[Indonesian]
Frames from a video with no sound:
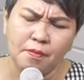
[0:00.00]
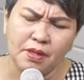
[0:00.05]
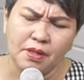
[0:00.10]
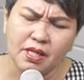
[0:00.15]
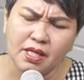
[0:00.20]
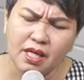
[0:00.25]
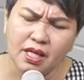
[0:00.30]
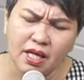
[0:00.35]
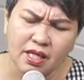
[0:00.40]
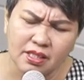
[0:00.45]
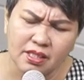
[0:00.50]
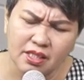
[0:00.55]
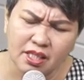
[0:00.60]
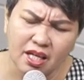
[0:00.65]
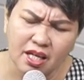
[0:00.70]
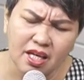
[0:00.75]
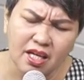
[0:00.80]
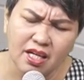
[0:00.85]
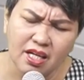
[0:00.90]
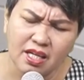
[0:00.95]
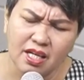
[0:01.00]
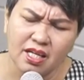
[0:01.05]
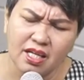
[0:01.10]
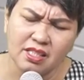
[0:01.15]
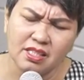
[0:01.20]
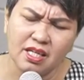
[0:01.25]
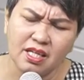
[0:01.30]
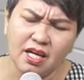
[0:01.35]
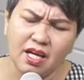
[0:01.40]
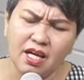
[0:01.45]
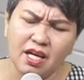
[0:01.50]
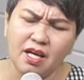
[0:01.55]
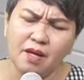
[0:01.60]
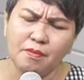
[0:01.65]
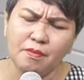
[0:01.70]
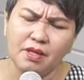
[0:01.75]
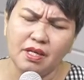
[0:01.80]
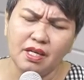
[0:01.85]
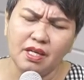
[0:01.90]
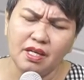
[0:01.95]
pegang tangan
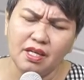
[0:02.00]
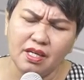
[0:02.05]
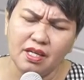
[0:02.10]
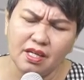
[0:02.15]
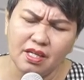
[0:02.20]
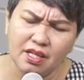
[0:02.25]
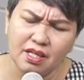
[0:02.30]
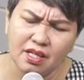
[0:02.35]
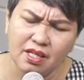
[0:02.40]
kami